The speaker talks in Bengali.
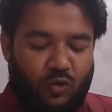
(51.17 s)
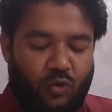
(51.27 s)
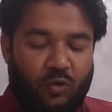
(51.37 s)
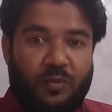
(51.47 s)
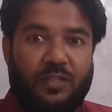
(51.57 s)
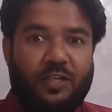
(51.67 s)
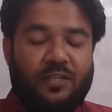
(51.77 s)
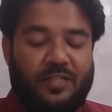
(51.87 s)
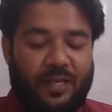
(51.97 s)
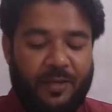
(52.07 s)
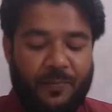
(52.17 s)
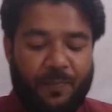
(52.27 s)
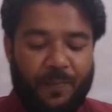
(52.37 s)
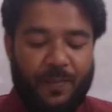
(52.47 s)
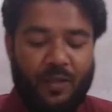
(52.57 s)
কবিতায় যাই
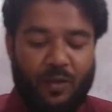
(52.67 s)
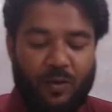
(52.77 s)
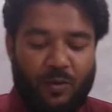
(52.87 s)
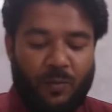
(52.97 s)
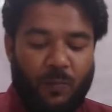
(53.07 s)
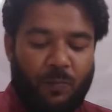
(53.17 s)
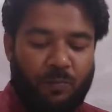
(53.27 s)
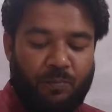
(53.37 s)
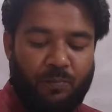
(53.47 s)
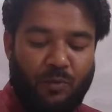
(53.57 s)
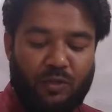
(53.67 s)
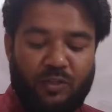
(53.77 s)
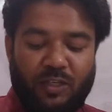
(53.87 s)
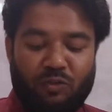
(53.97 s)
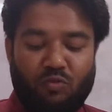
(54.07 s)

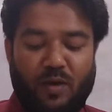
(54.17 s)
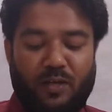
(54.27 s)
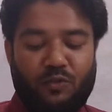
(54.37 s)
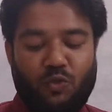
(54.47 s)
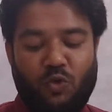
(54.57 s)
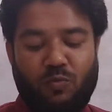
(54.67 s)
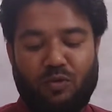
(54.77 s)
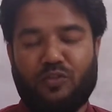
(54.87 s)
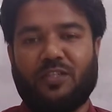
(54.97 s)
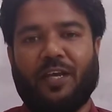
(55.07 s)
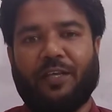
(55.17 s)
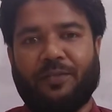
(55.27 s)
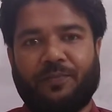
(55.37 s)
পদ্মা তোমার যৌবন চাই